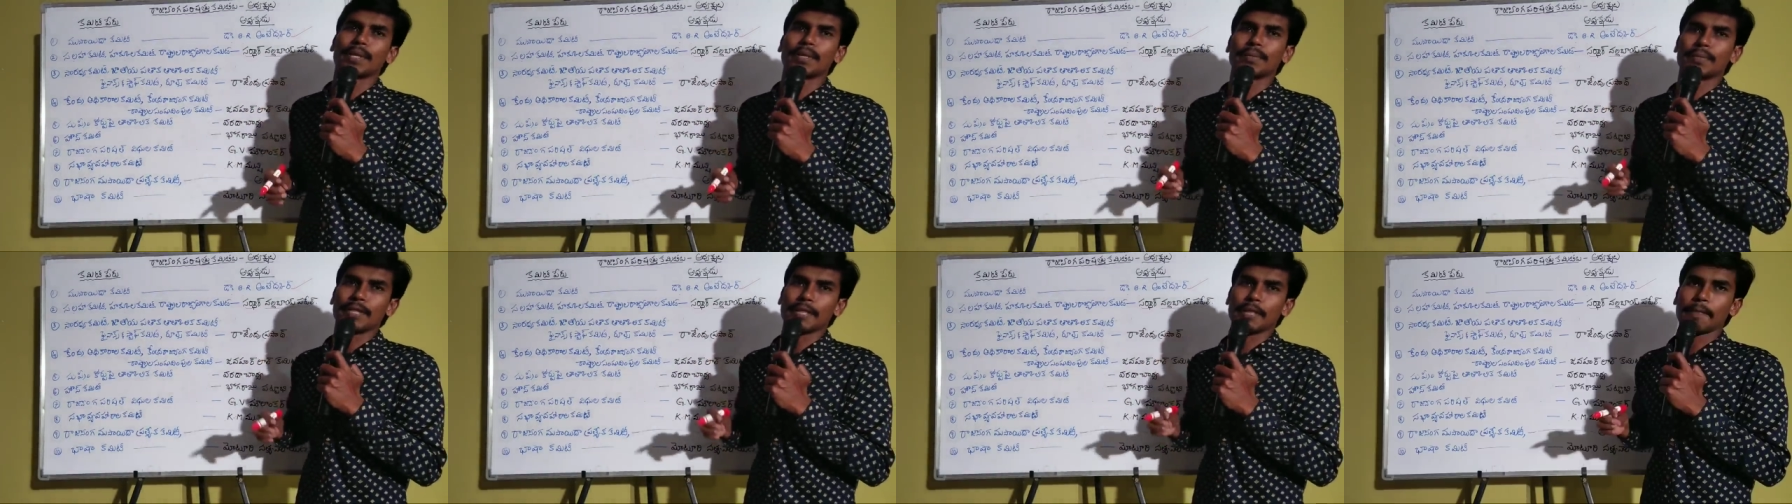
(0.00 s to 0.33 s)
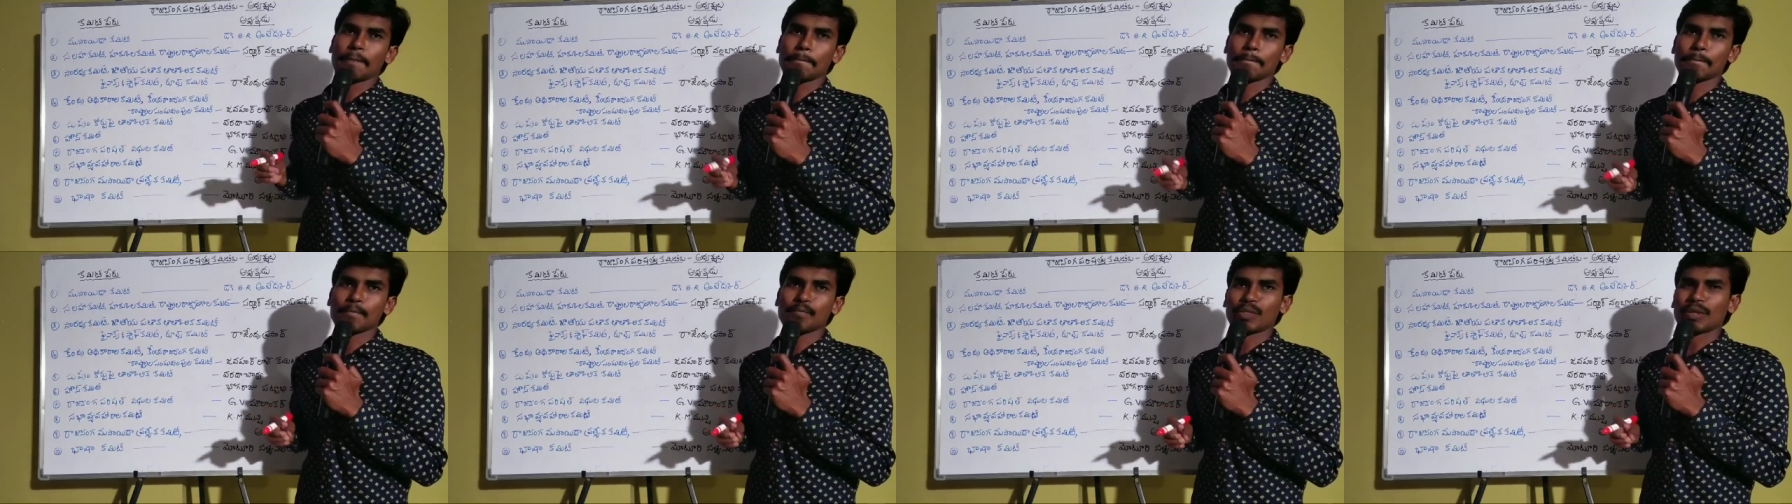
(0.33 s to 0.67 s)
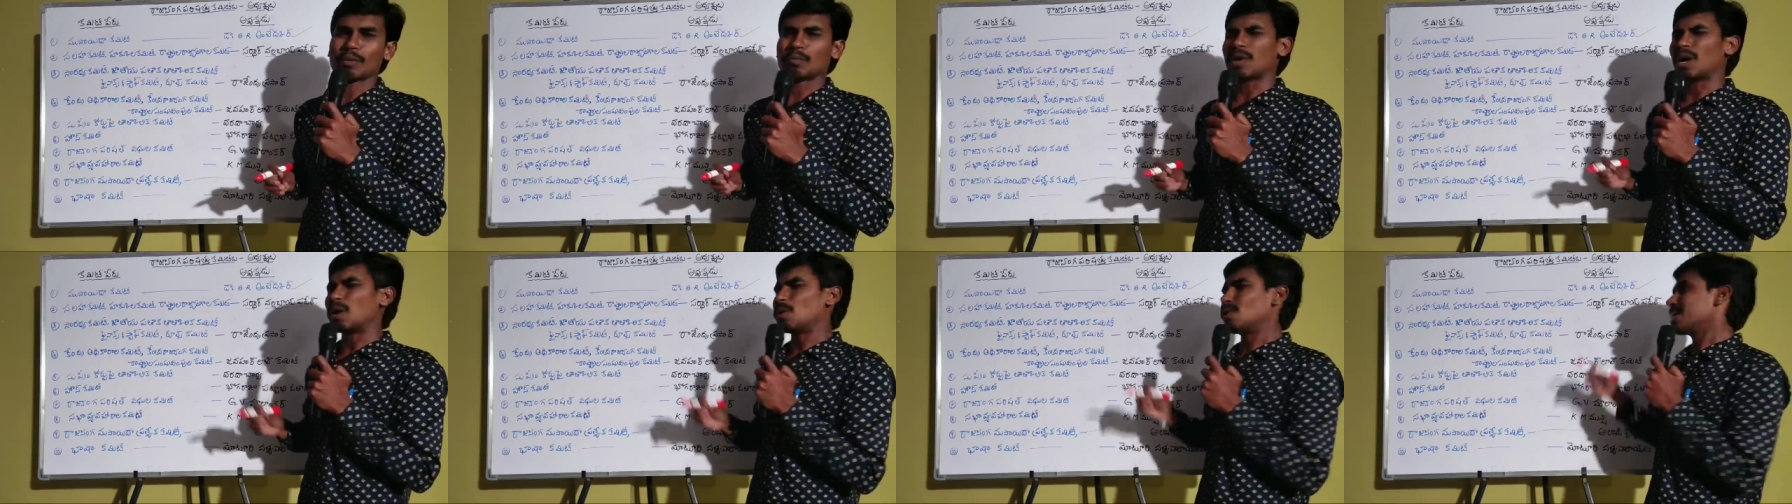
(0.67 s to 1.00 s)
పదం అది
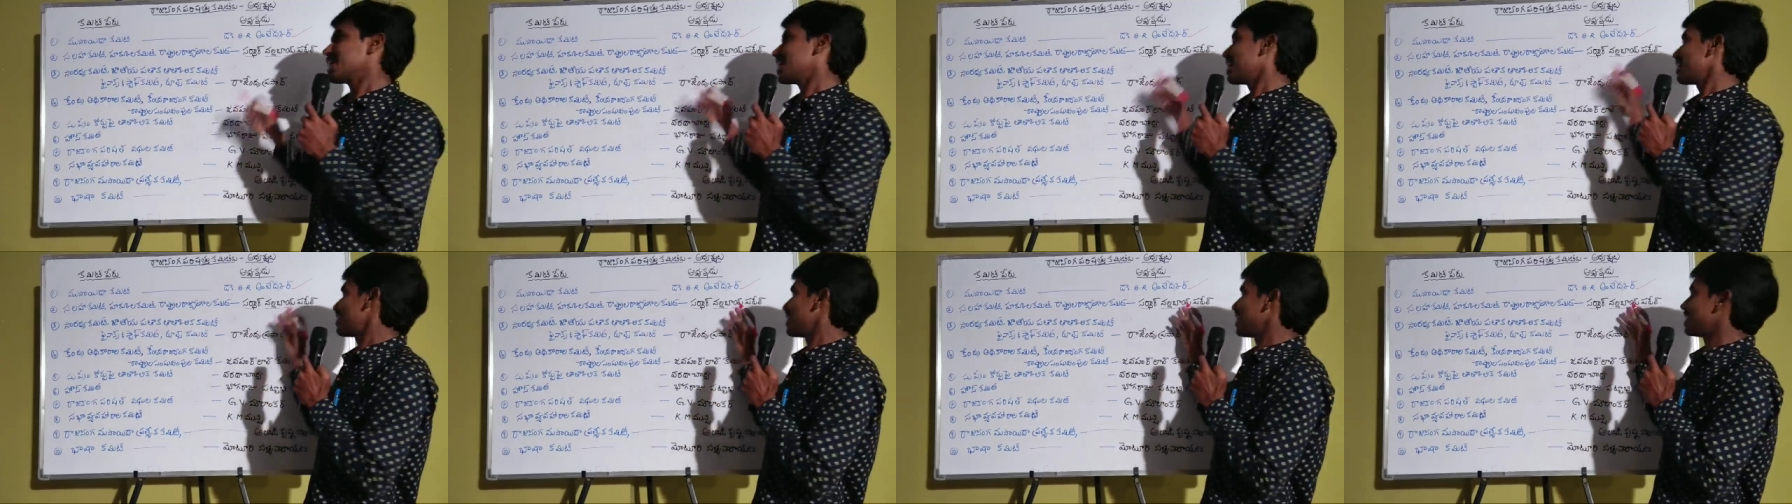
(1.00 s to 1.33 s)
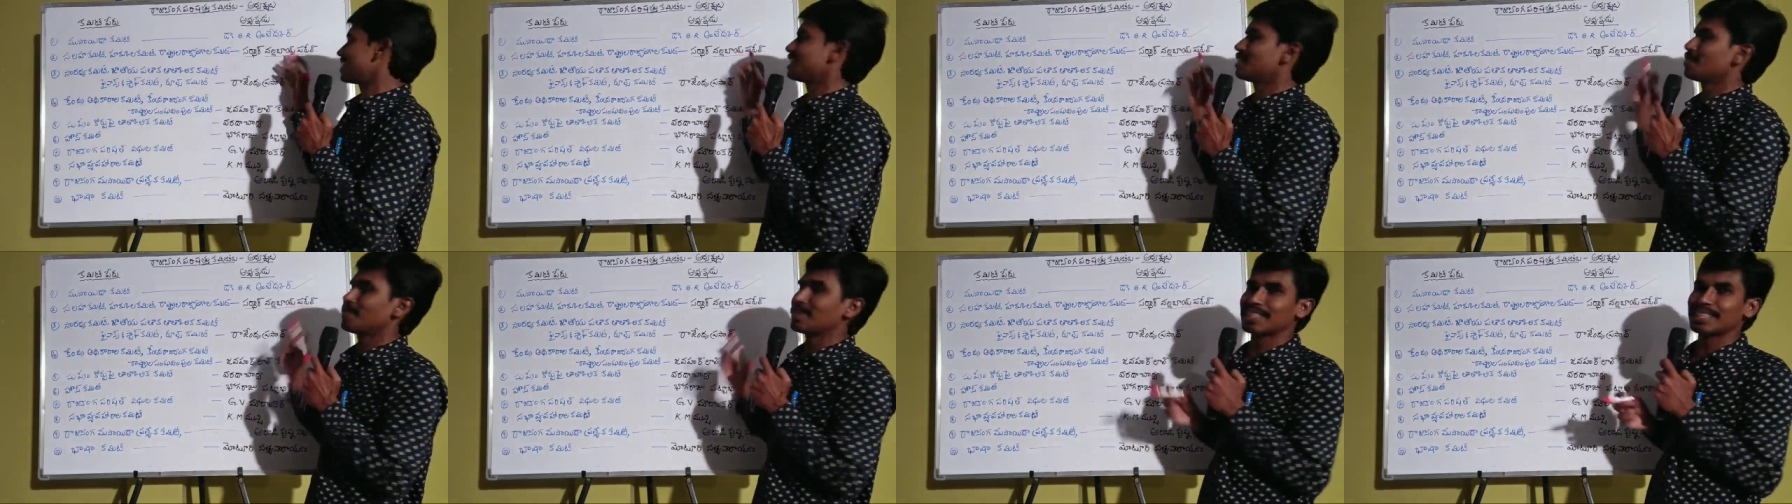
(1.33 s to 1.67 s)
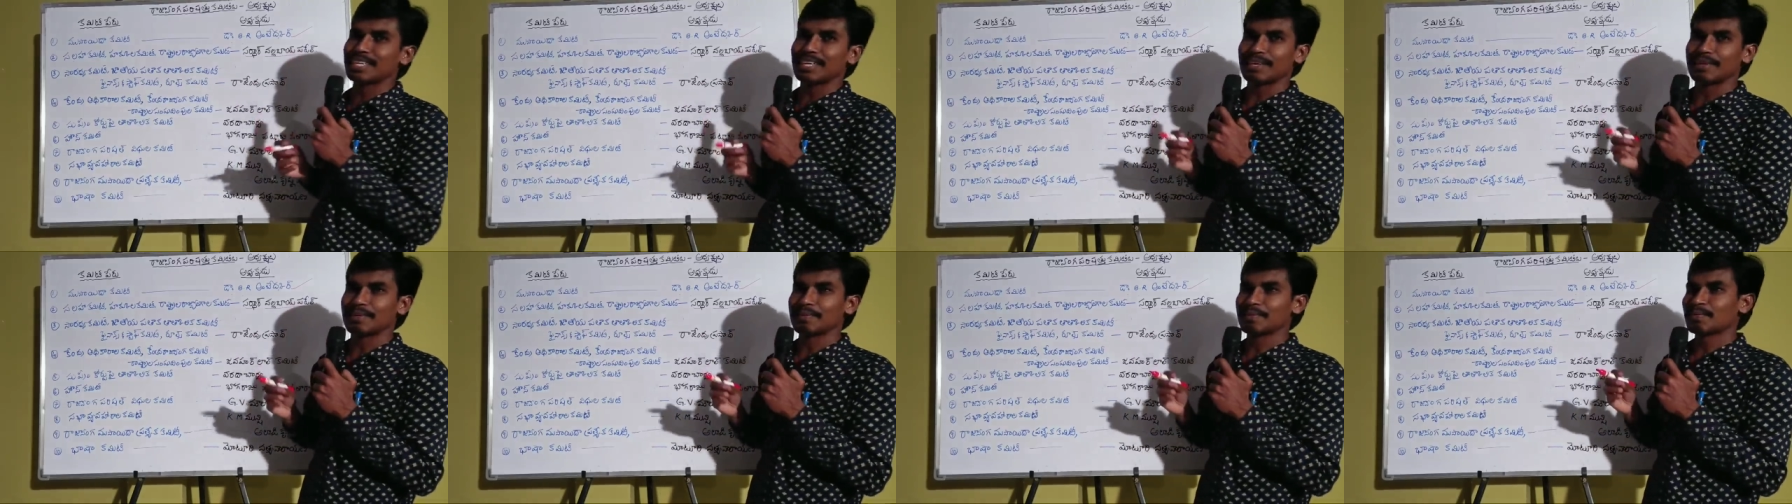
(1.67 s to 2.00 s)
మామూలుగా ఆయన తెలిసిన
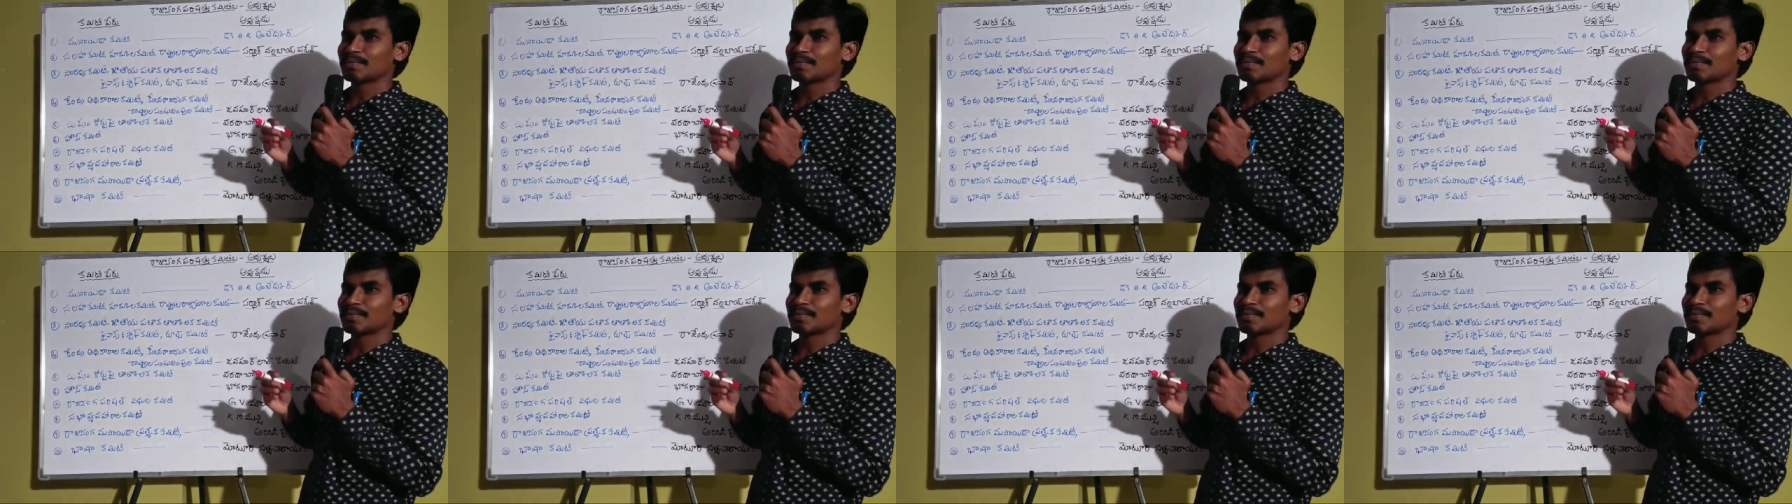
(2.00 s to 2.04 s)
వ్యక్తి